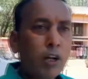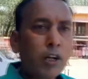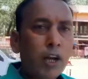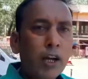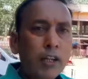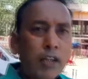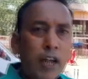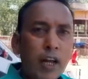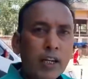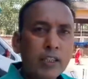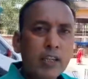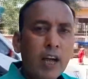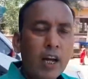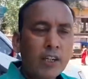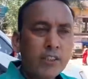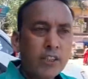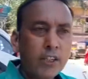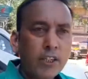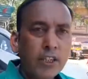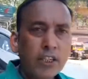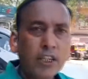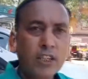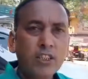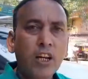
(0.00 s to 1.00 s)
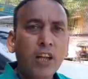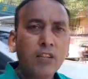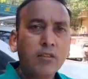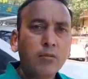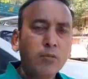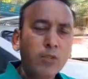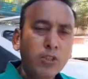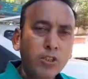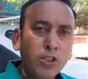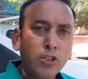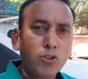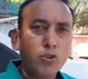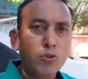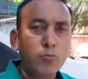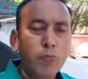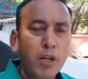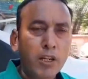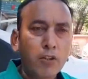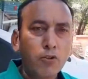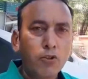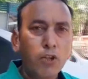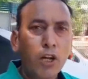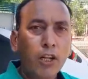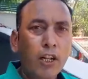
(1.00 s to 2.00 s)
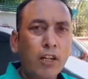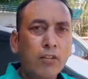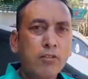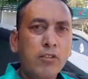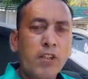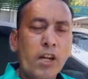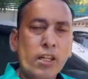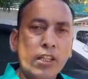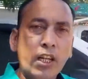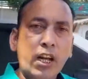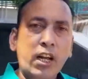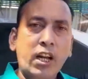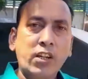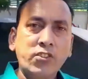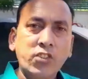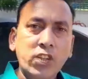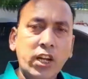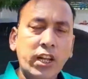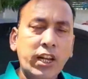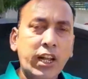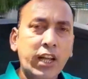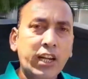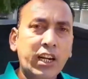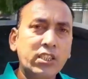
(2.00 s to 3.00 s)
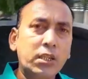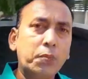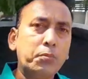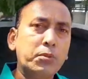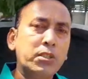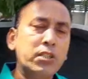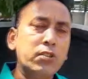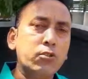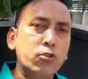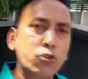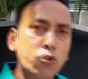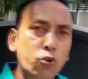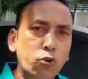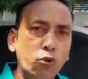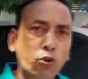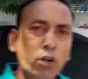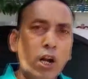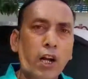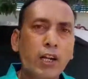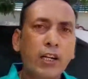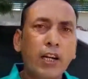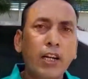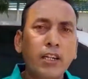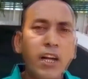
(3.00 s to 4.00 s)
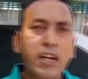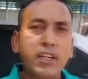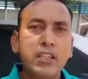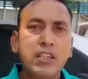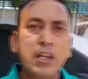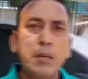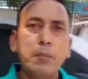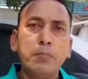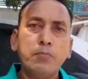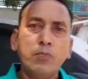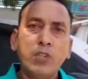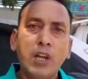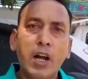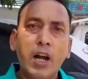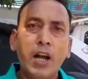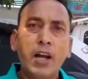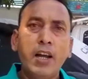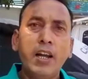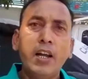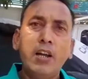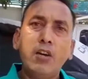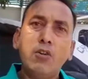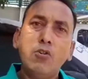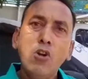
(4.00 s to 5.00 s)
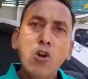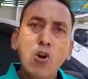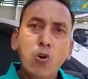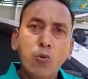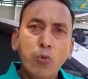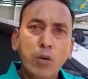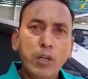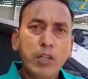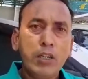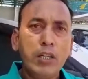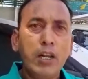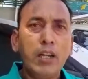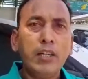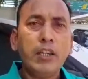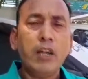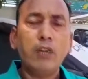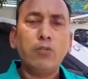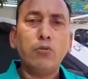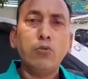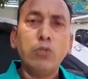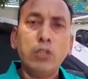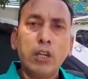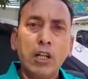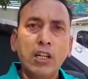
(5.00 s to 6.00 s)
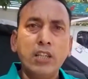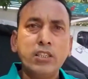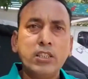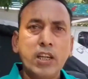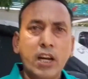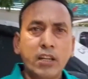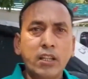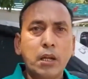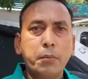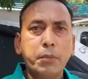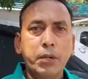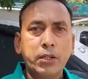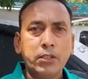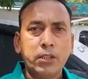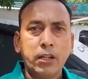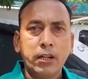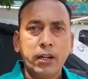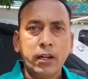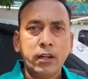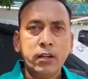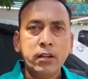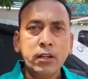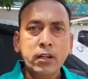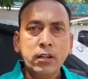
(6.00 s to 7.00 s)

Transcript: कहना है कि आरजेडी के साथ नीतीश कुमार को जाना ज़्यादा अच्छा रहेगा जबकि कुछ लोगों का कहना है कि नहीं जहाँ हैं वहीं रहना उनके लिए ज़्यादा बेहतर है